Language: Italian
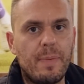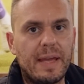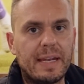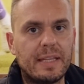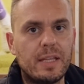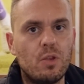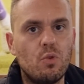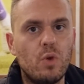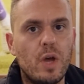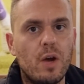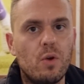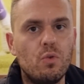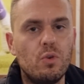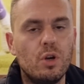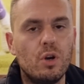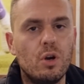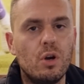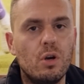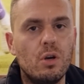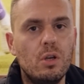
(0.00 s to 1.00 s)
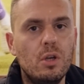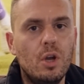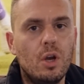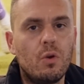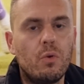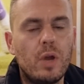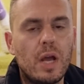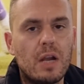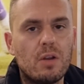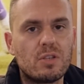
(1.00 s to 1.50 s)
perde 2-1
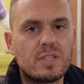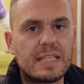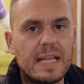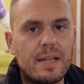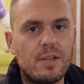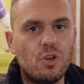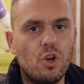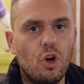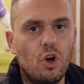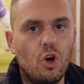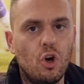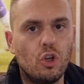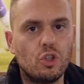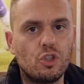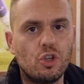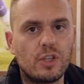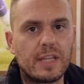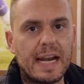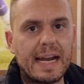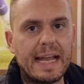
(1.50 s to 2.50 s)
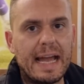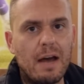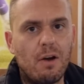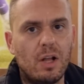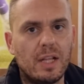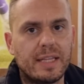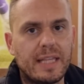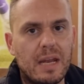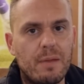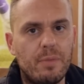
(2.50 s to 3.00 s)
qui allo stadio
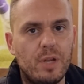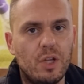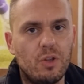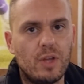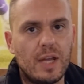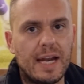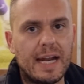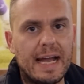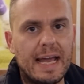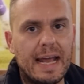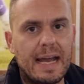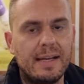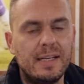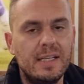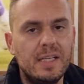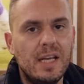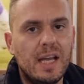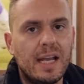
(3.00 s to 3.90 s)
Dodragao al termine di una gara